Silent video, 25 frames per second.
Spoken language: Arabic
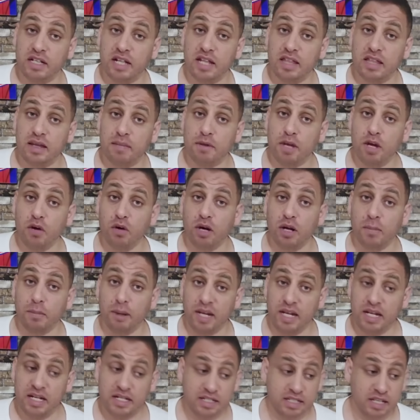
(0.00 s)

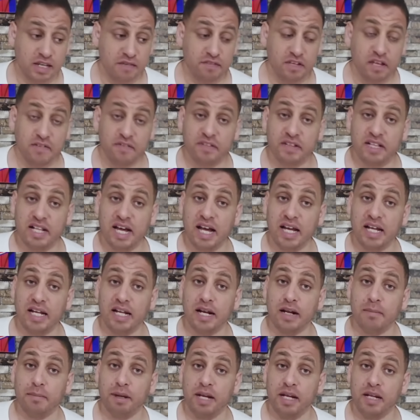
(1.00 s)
340 كيف كيف تنحي ال
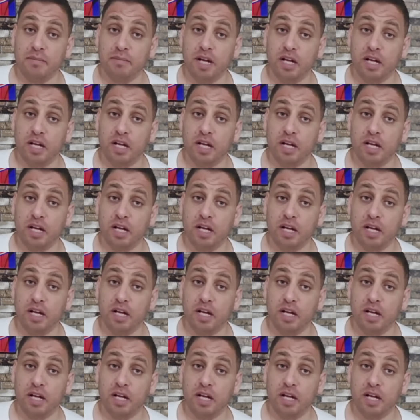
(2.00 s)
40